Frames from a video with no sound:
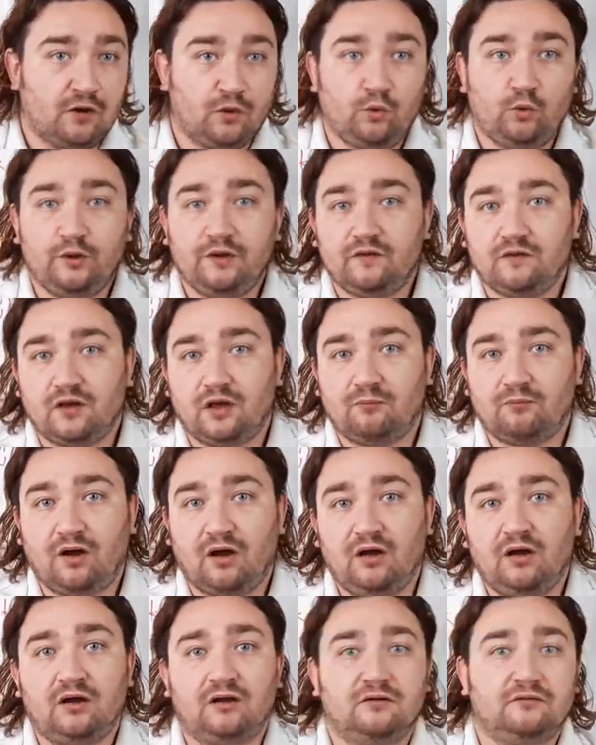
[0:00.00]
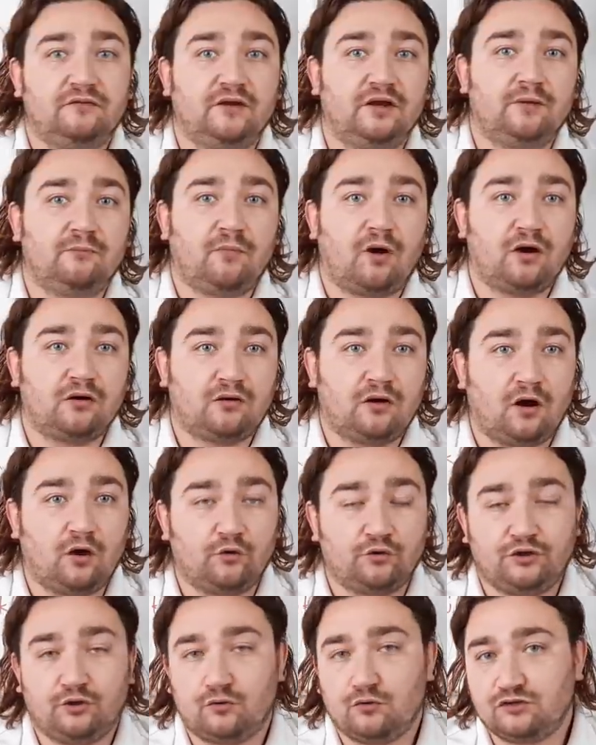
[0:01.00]
Luindama ve
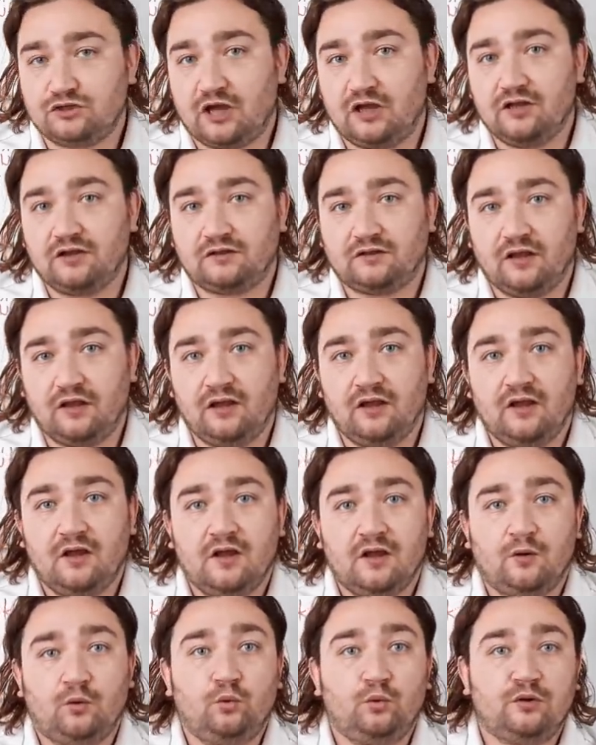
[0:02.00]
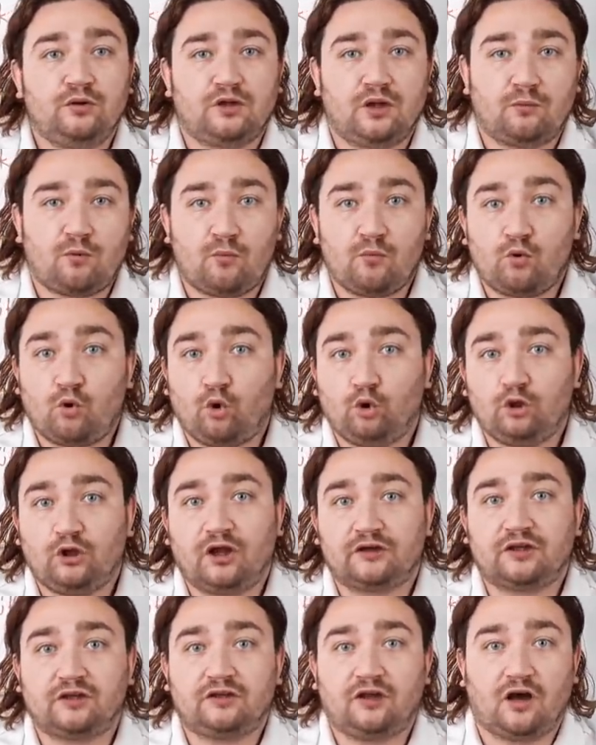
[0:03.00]
Markao ki özellikle Luindama bu
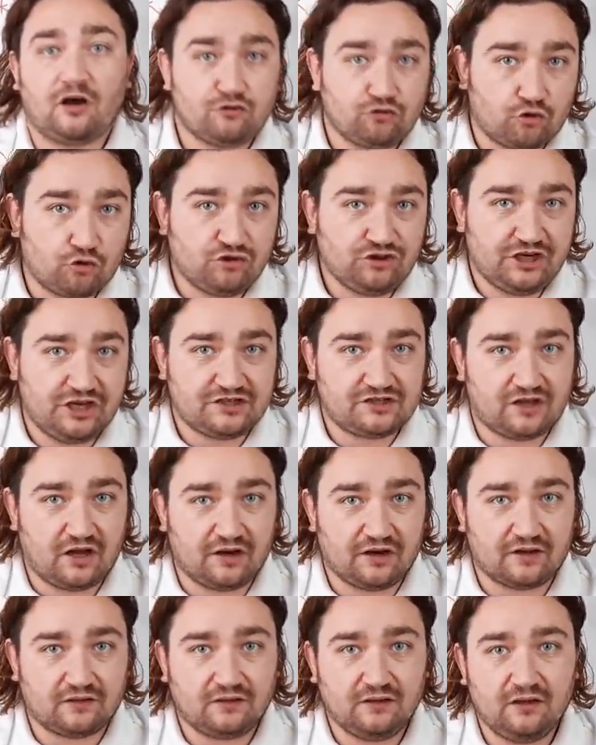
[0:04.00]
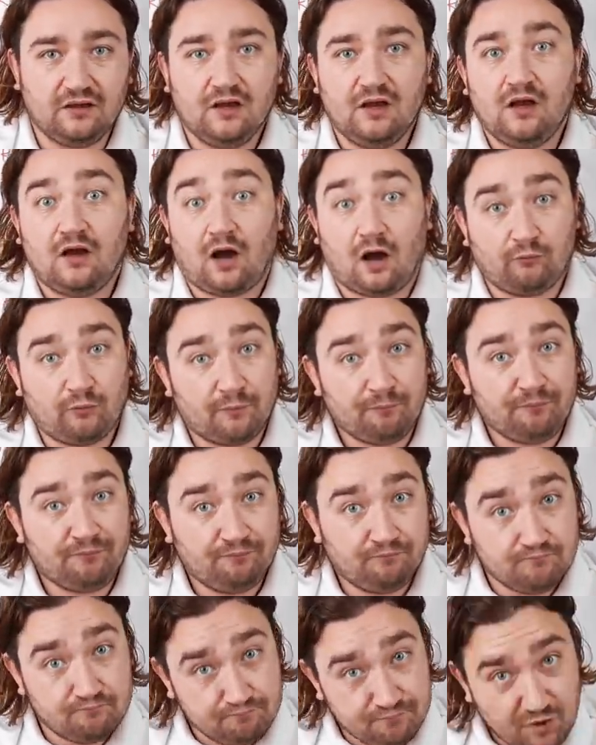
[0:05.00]
konularda daha çok cesaretli ama
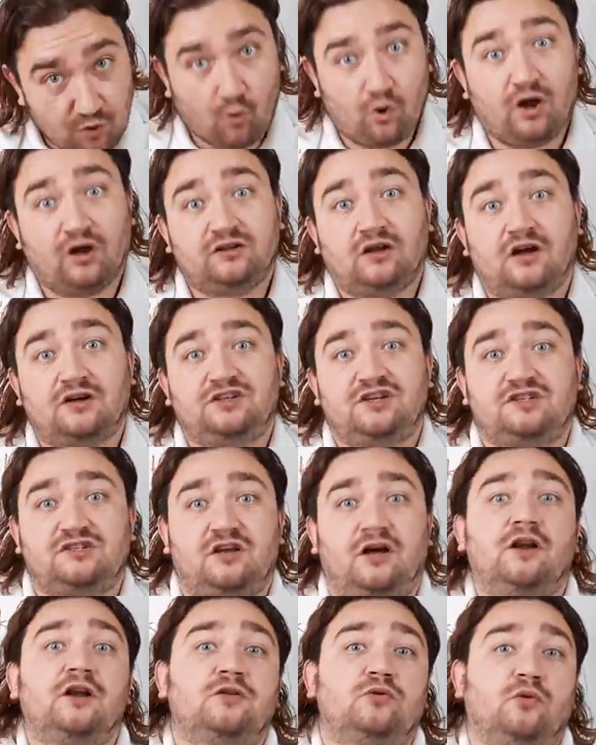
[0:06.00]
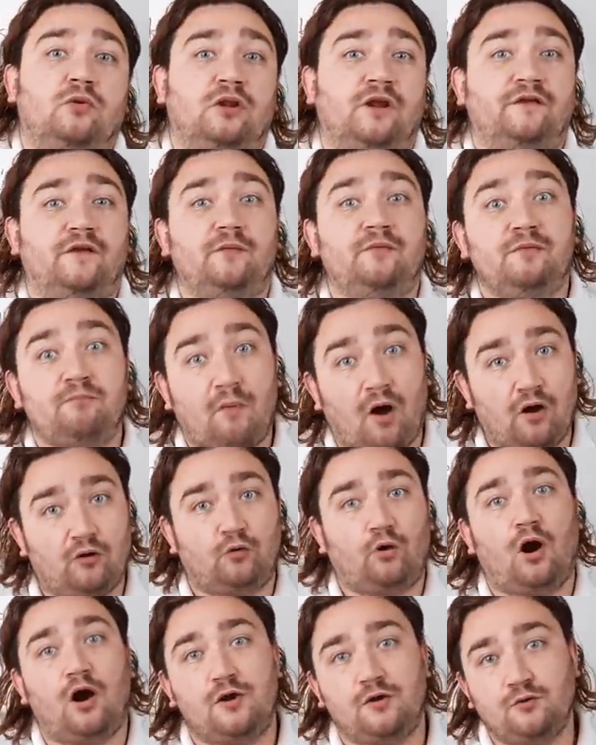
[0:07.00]
bir o kadar cesareti olan da bir
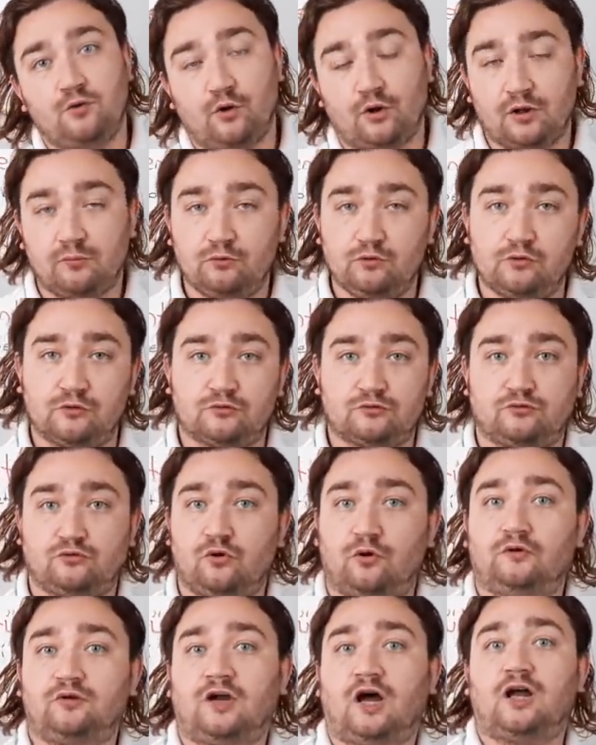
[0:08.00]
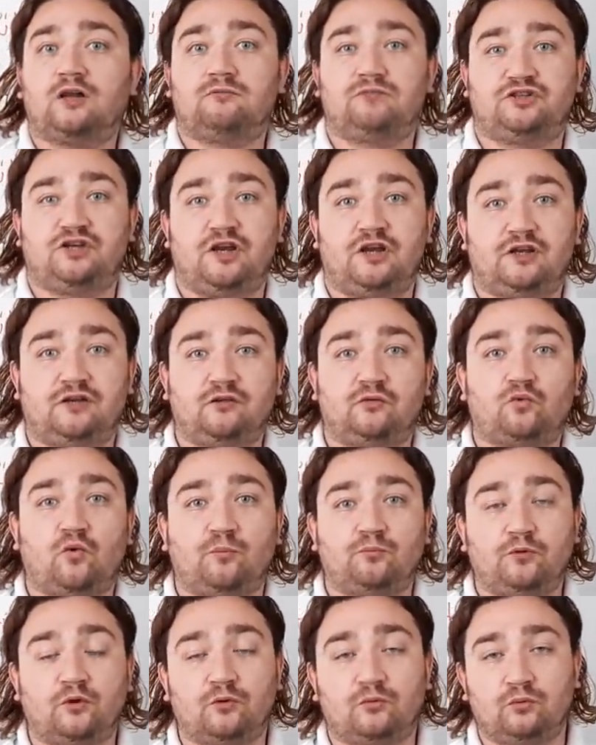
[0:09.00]
Markao'yu görebiliyoruz. Çok rahat bir şekilde
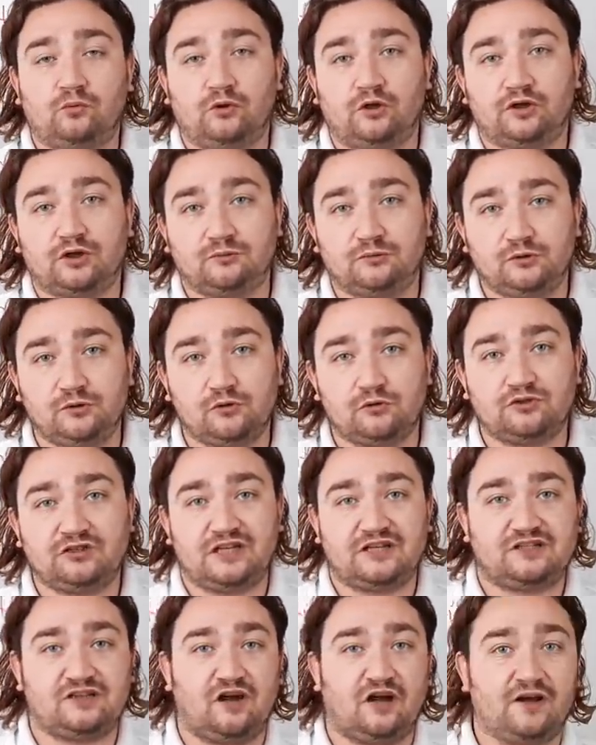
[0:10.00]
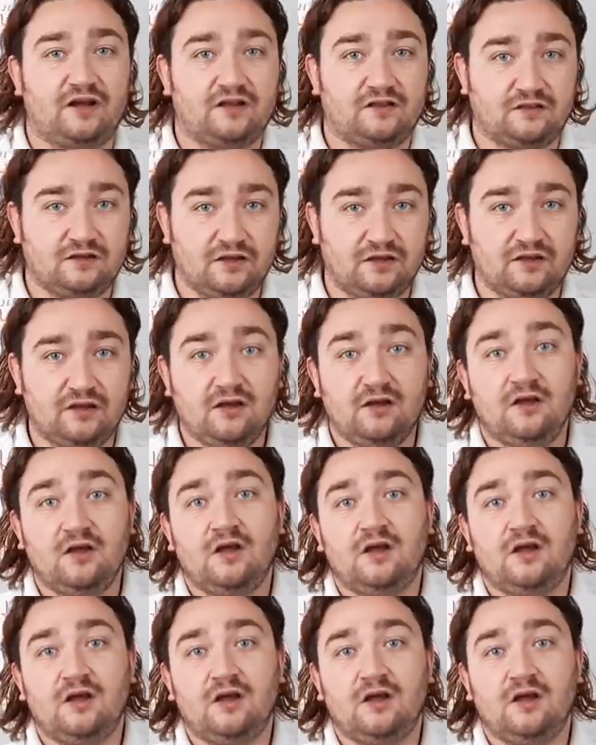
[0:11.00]
topları kullanabiliyor. Cesaretli.